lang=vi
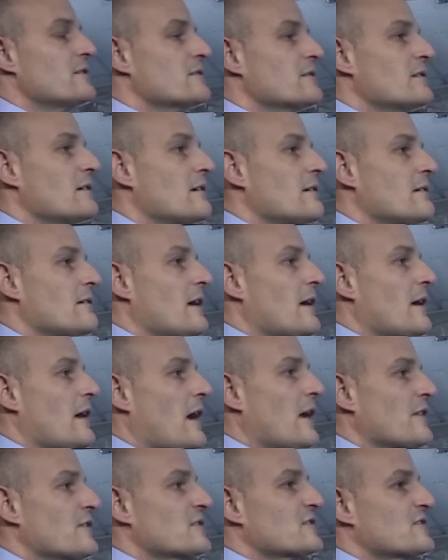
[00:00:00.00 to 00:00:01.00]
được rằng
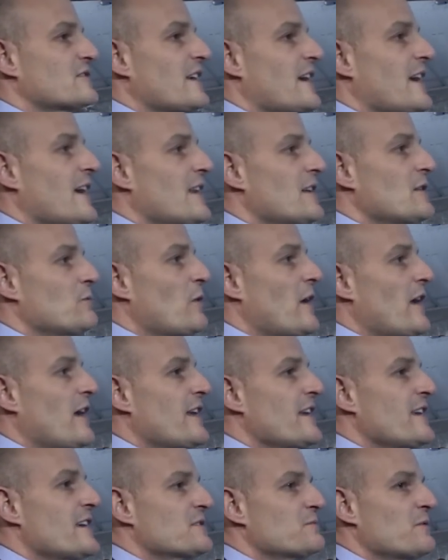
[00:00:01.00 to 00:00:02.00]
khi
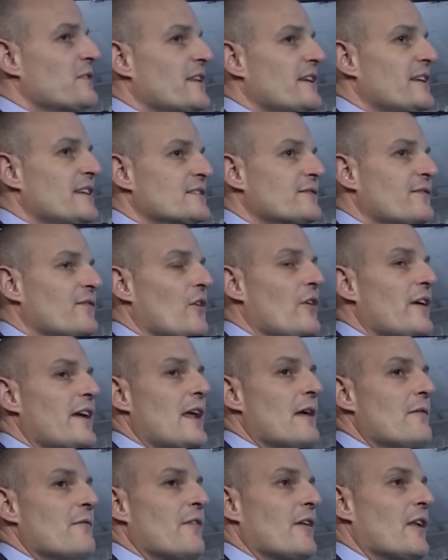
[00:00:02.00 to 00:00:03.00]
nào thì mình vẫn bay
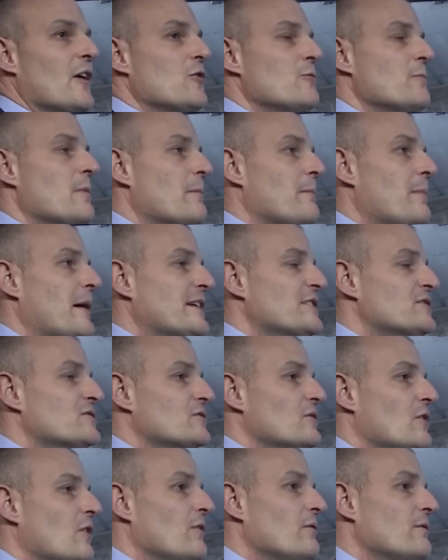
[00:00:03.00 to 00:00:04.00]
trong giới hạn an
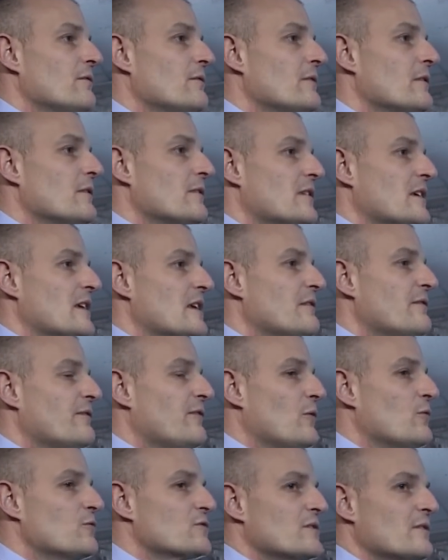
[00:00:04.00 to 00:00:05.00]
toàn bằng cách cảm
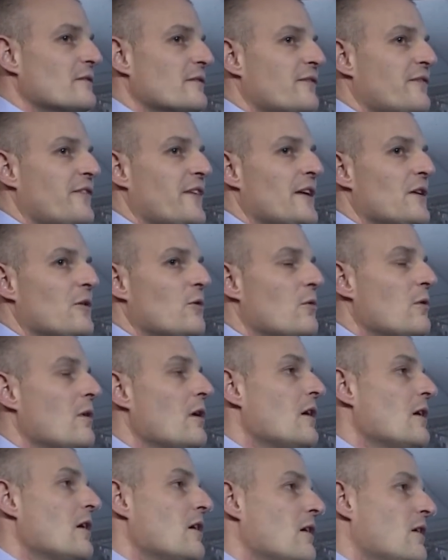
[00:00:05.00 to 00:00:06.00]
nhận lực điều khiển
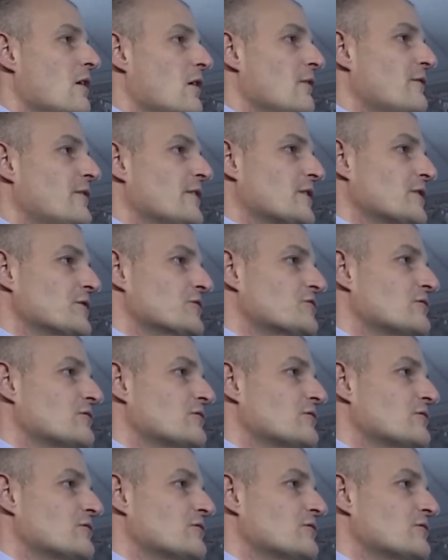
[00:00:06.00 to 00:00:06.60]
khi cầm vào cần.